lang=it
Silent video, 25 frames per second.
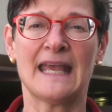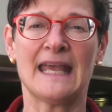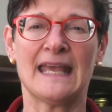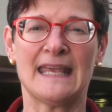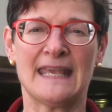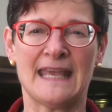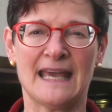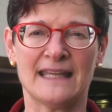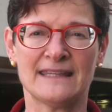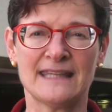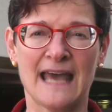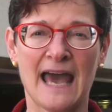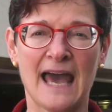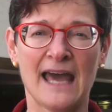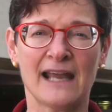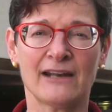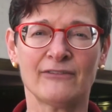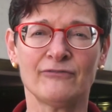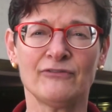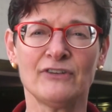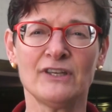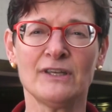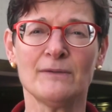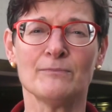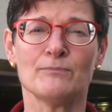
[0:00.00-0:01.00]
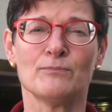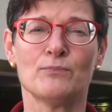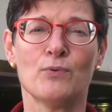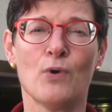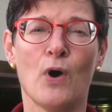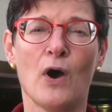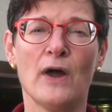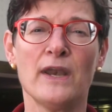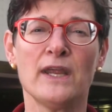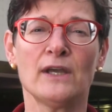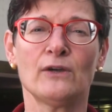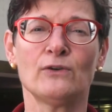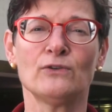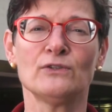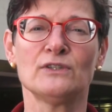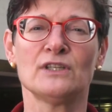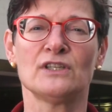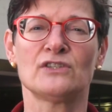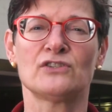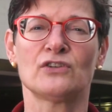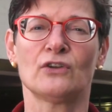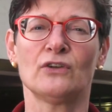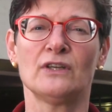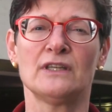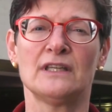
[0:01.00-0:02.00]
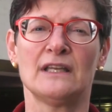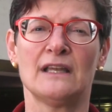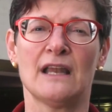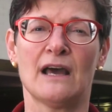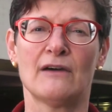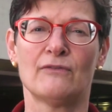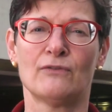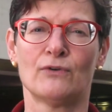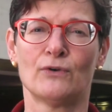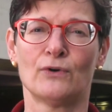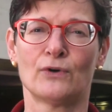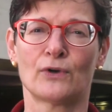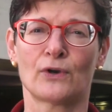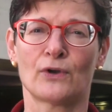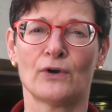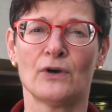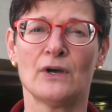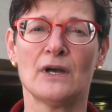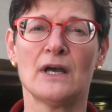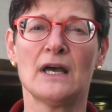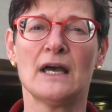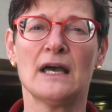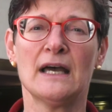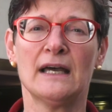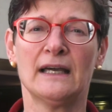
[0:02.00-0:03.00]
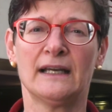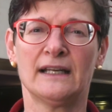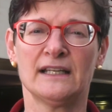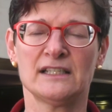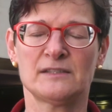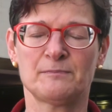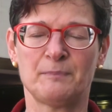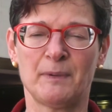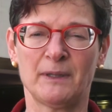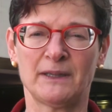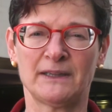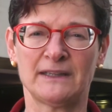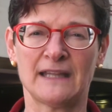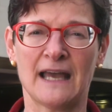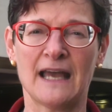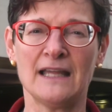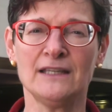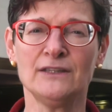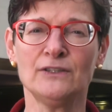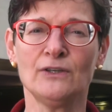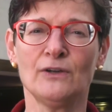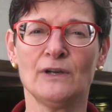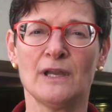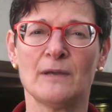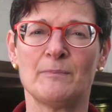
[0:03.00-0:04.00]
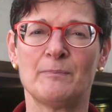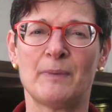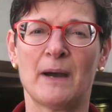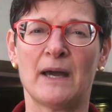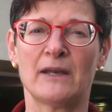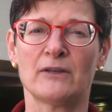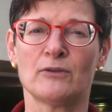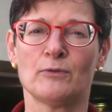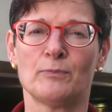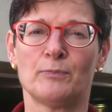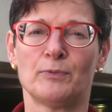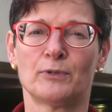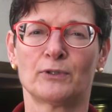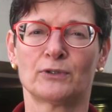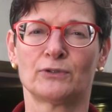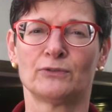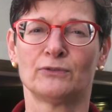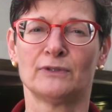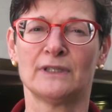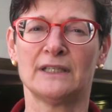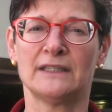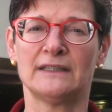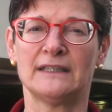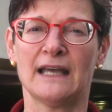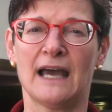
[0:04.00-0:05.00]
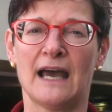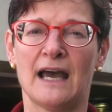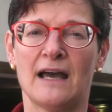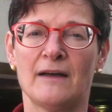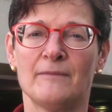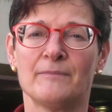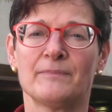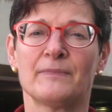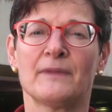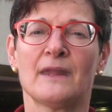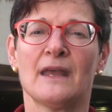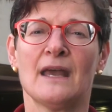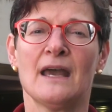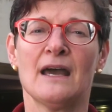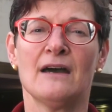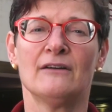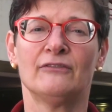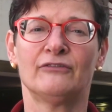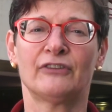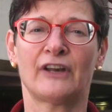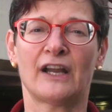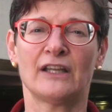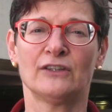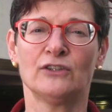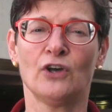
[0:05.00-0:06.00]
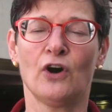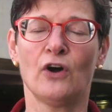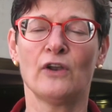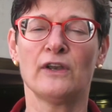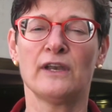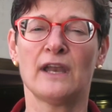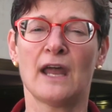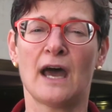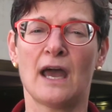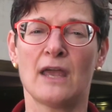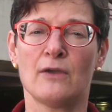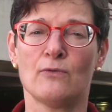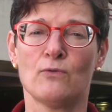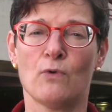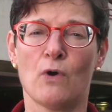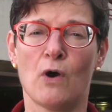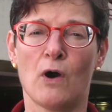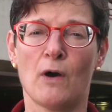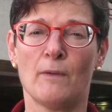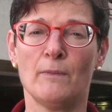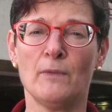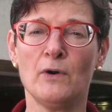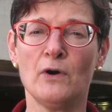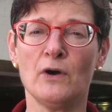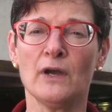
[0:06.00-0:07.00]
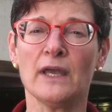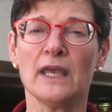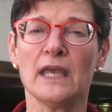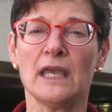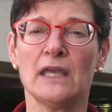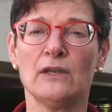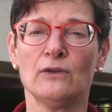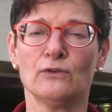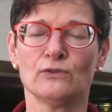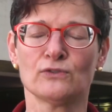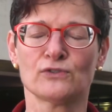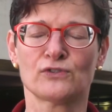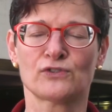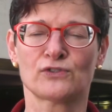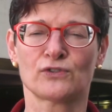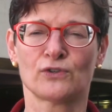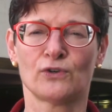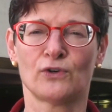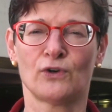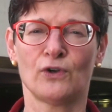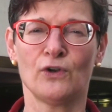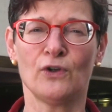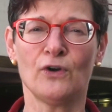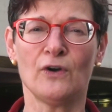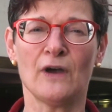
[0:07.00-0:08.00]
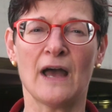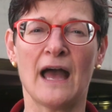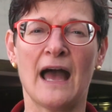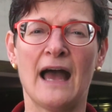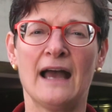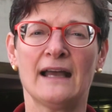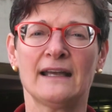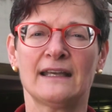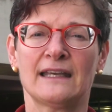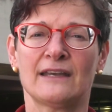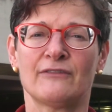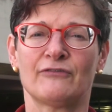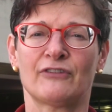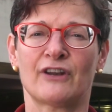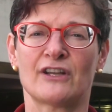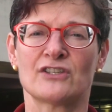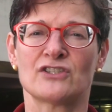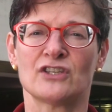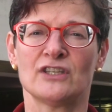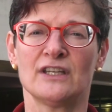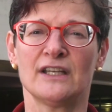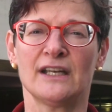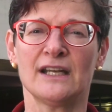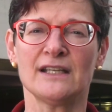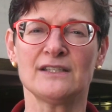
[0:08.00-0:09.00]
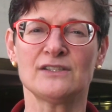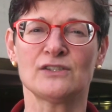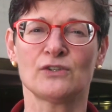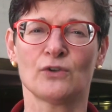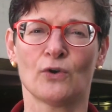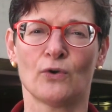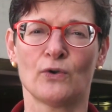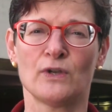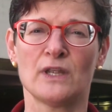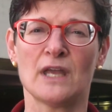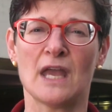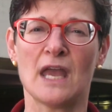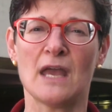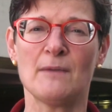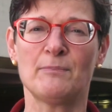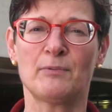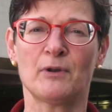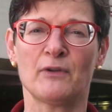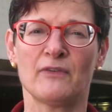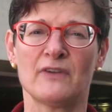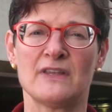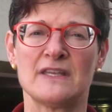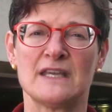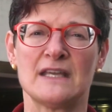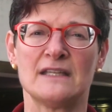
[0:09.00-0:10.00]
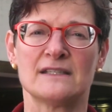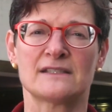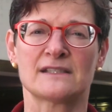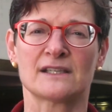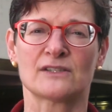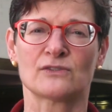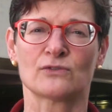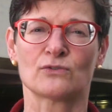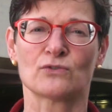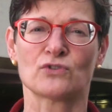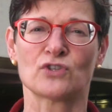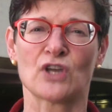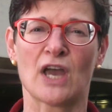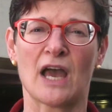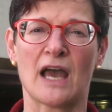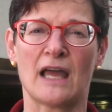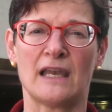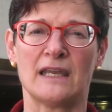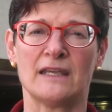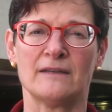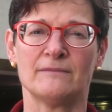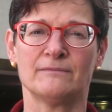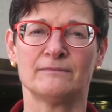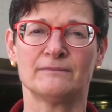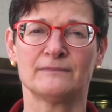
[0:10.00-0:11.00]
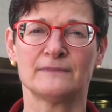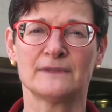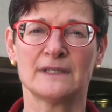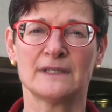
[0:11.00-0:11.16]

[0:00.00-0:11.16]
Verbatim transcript: e a darvi buone condizioni di lavoro, rispettando le pari opportunità fra donna e uomo e non solo, anche fra generazioni e provenienza sociale.